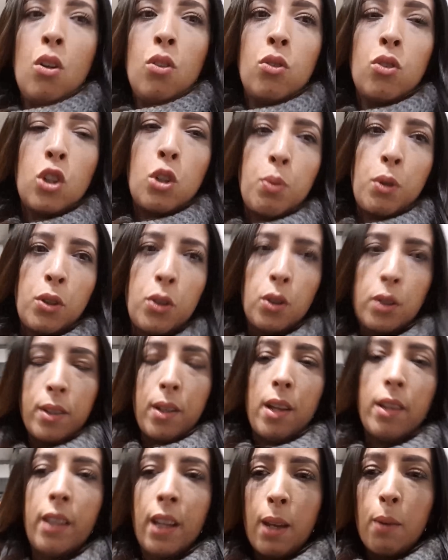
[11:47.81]
Donc je pense que
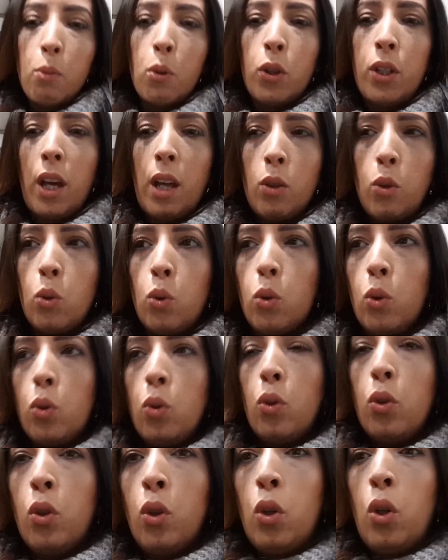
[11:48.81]
c'est un très beau cadeau.
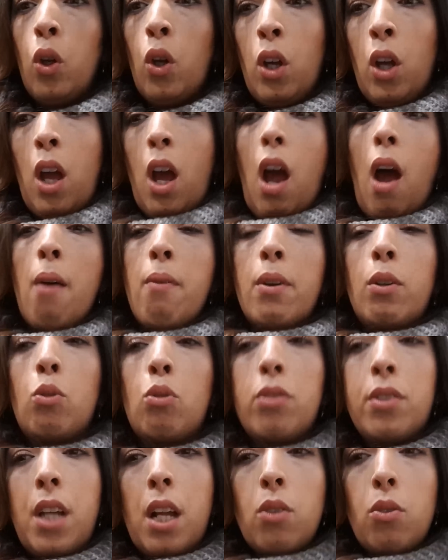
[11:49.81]
Avec
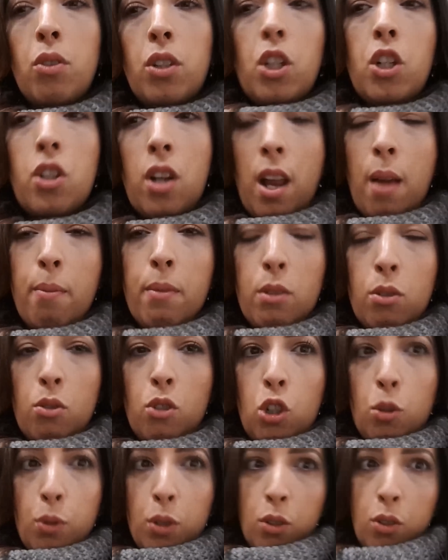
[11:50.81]
tout ce qu'elles ont déjà à la maison,
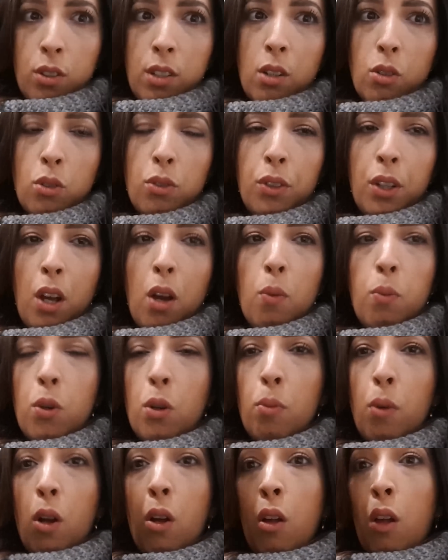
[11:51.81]
je pense que ça suffira
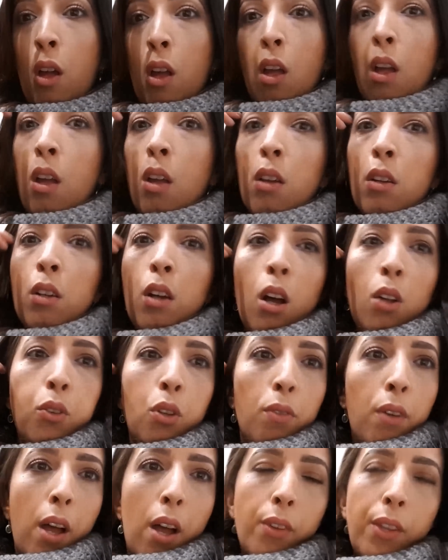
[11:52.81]
amplement. Quand
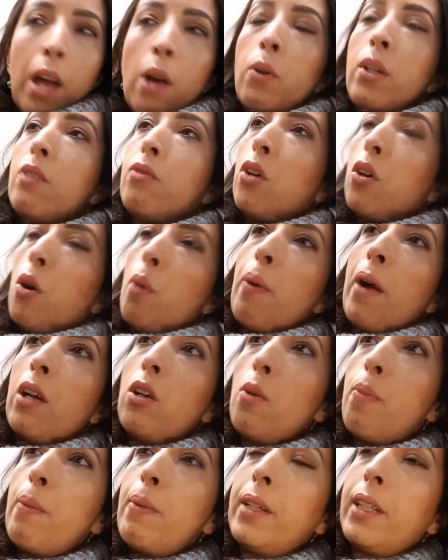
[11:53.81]
on va rentrer... Ah oui, il faut qu'on
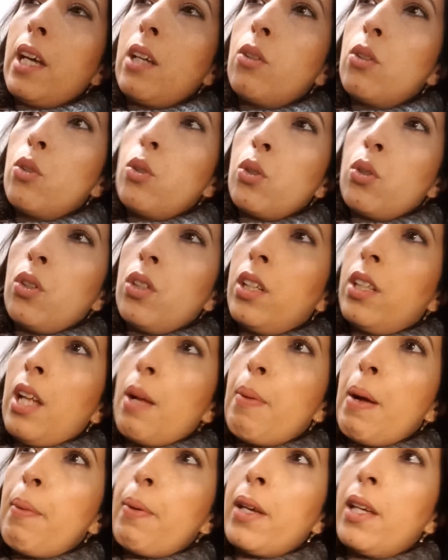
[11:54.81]
prenne le papier cadeau, du coup on n'en
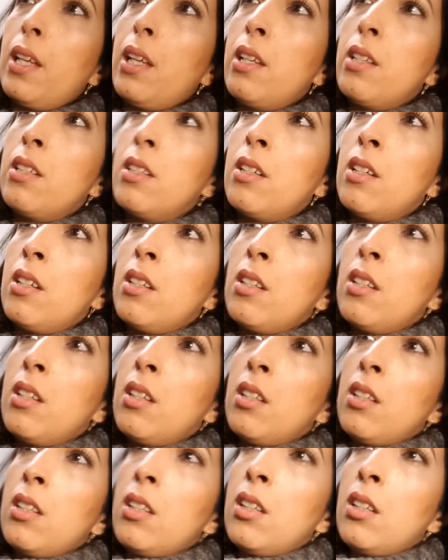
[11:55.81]
a pas pris.
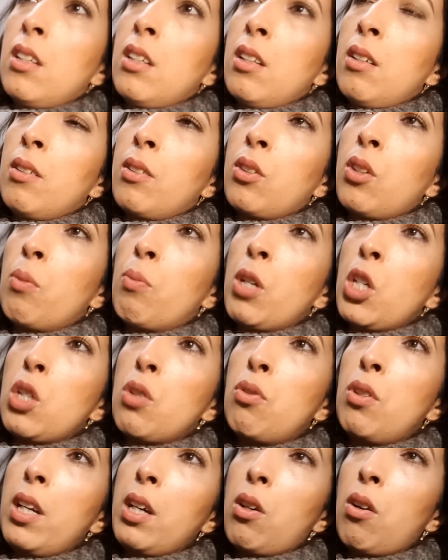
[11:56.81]
Parce que moi
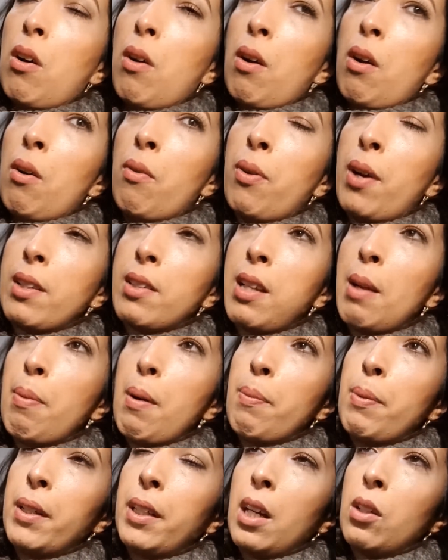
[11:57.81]
je voulais qu'on passe les
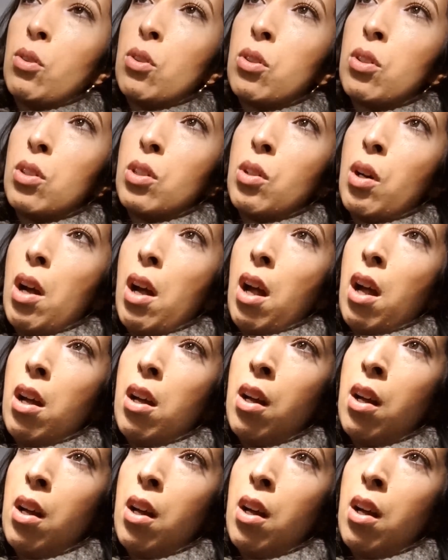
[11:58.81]
papiers cadeaux ce soir.